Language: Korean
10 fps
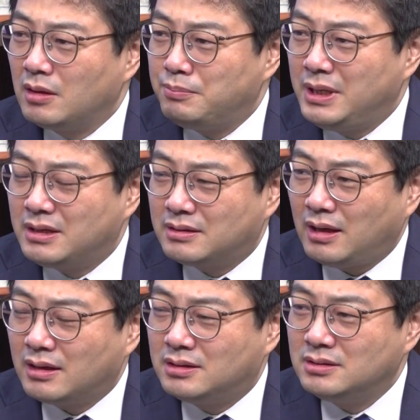
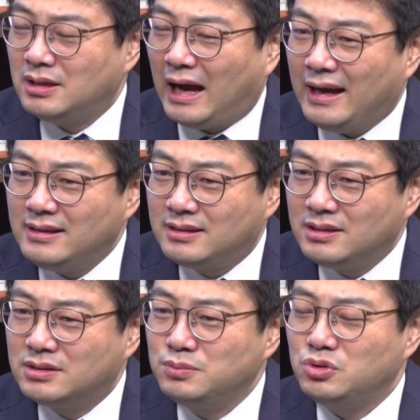빅테크
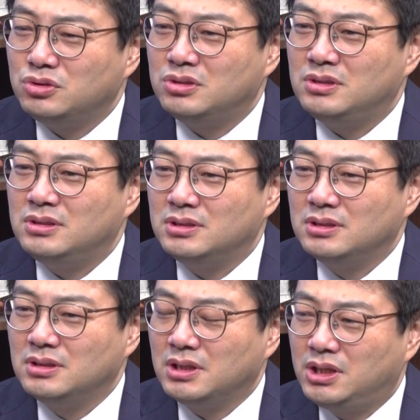IT 금융을
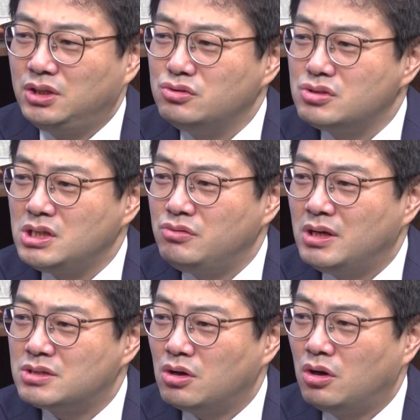키우기
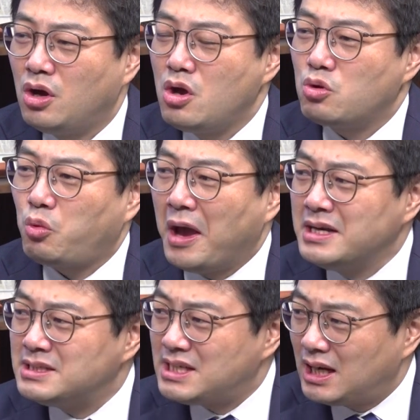위해서
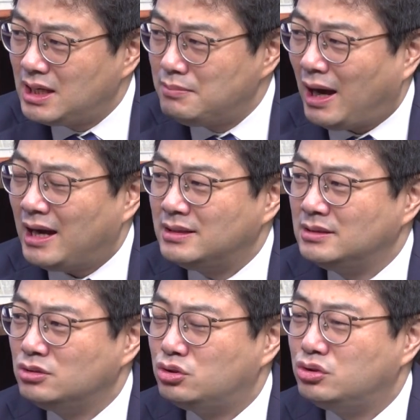굉장히
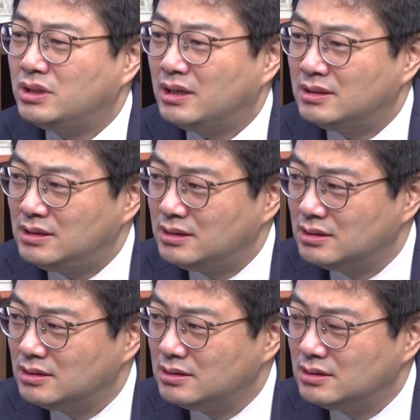많은 규제를
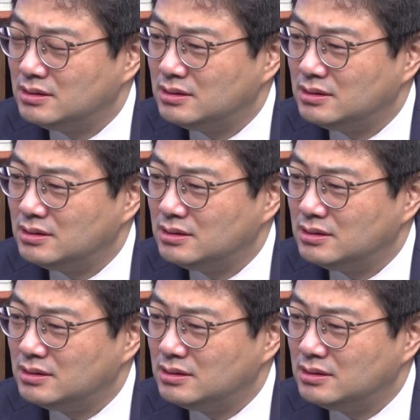음.